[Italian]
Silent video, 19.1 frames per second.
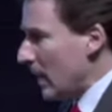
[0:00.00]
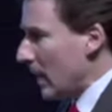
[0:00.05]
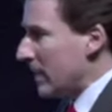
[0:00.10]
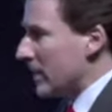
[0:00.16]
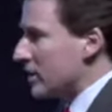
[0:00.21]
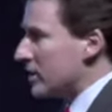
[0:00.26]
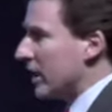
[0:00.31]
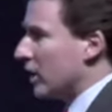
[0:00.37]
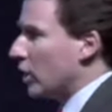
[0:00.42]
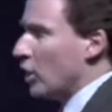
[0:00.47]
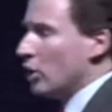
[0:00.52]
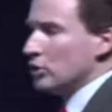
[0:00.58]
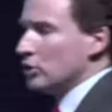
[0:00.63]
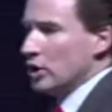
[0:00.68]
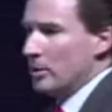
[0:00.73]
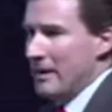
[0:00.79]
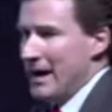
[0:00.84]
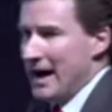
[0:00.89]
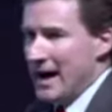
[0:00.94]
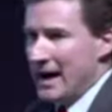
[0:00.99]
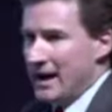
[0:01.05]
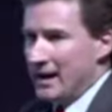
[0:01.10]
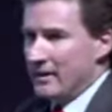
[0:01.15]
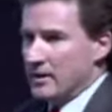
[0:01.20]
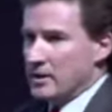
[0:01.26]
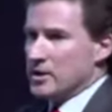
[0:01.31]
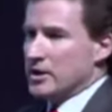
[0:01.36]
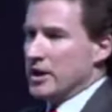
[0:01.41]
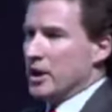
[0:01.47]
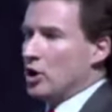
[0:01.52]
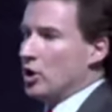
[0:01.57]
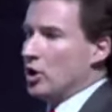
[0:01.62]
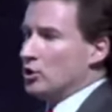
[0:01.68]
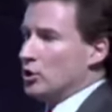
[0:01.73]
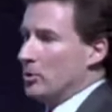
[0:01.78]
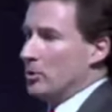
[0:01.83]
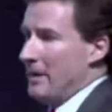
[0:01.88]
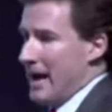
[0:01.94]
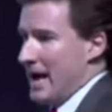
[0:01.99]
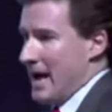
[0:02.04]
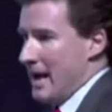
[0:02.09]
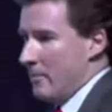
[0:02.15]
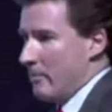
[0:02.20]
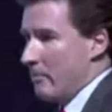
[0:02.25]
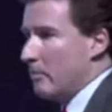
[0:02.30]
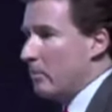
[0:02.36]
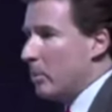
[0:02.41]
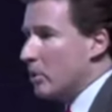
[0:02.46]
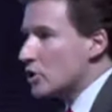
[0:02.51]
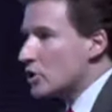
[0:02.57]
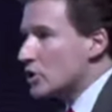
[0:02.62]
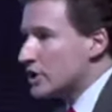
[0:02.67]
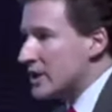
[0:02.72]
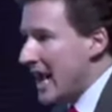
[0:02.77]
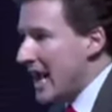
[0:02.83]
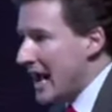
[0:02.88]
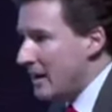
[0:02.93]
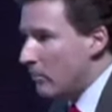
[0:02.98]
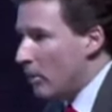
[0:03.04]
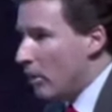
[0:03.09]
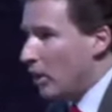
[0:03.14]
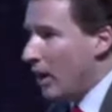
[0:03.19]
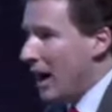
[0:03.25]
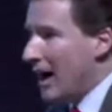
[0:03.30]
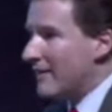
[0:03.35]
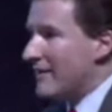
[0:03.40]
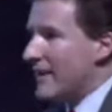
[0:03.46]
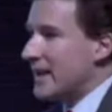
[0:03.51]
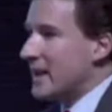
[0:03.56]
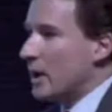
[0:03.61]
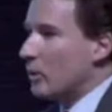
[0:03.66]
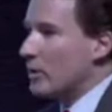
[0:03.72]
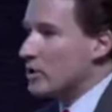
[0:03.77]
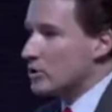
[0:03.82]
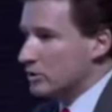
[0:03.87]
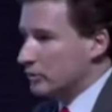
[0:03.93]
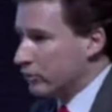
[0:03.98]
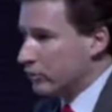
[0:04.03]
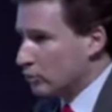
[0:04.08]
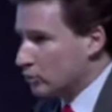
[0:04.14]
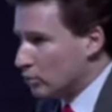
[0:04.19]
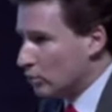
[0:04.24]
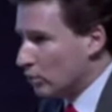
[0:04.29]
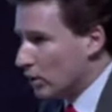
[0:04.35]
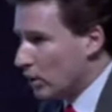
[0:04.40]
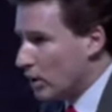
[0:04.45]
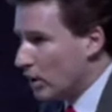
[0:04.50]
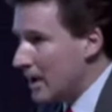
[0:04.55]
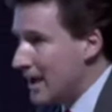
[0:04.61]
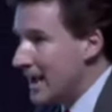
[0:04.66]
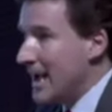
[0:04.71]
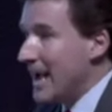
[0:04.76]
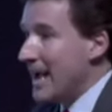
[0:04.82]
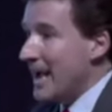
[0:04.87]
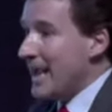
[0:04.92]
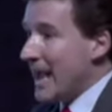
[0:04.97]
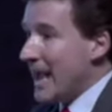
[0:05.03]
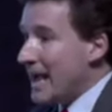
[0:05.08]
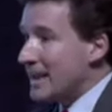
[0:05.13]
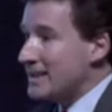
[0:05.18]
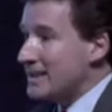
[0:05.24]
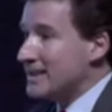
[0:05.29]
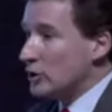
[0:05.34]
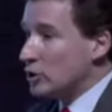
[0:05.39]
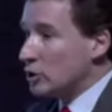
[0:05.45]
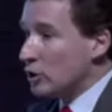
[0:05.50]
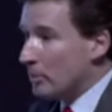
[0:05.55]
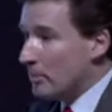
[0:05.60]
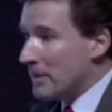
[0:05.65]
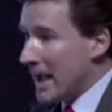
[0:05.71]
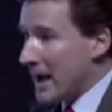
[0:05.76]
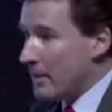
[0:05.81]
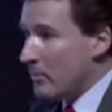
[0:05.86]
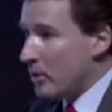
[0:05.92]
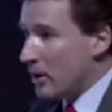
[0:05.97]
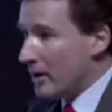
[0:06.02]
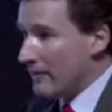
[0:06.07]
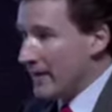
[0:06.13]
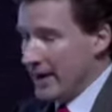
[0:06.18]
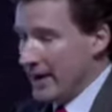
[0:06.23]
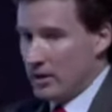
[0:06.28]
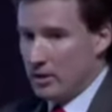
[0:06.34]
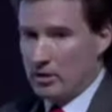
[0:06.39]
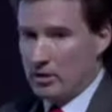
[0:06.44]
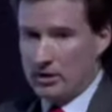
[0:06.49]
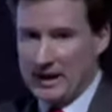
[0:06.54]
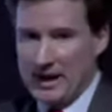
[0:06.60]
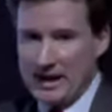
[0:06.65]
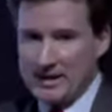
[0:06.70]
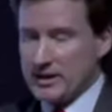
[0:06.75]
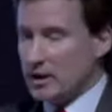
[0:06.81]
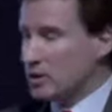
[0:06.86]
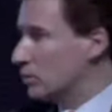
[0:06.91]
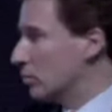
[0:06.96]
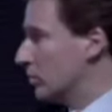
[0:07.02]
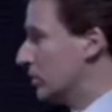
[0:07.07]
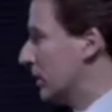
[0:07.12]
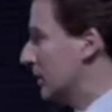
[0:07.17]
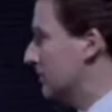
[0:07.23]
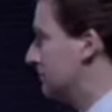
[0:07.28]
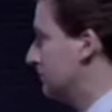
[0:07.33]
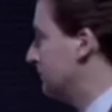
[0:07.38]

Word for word: Secondo me, secondo me possiamo avere questo futuro e anzi dobbiamo averlo. Grazie a tutti.